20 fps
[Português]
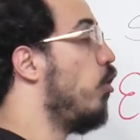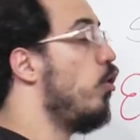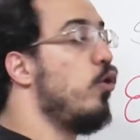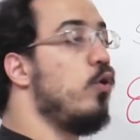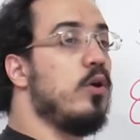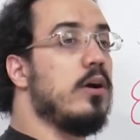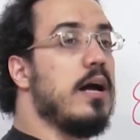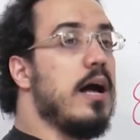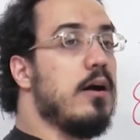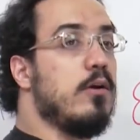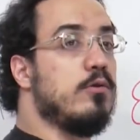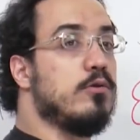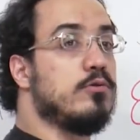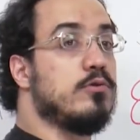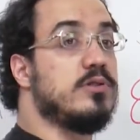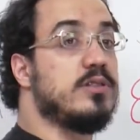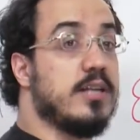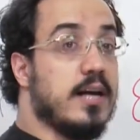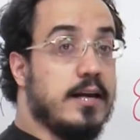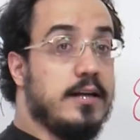o
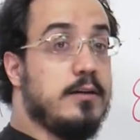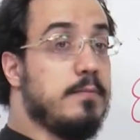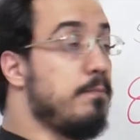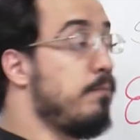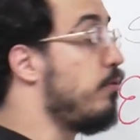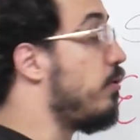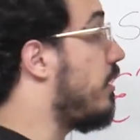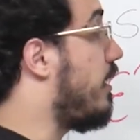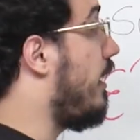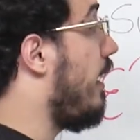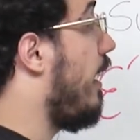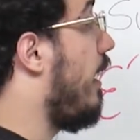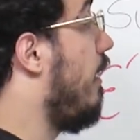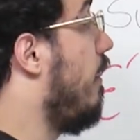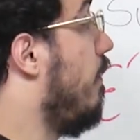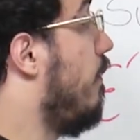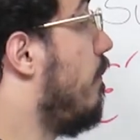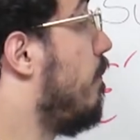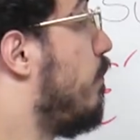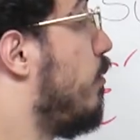garoto sair. Por
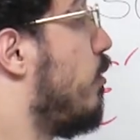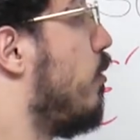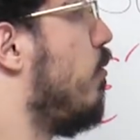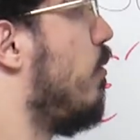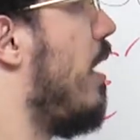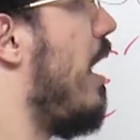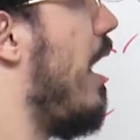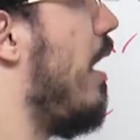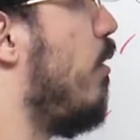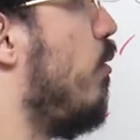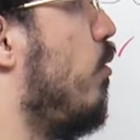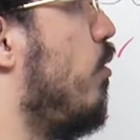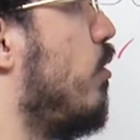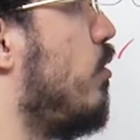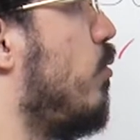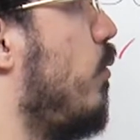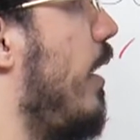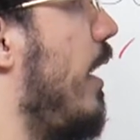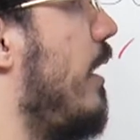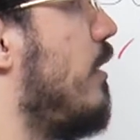quê? Porque o
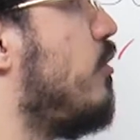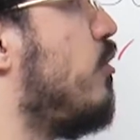garoto é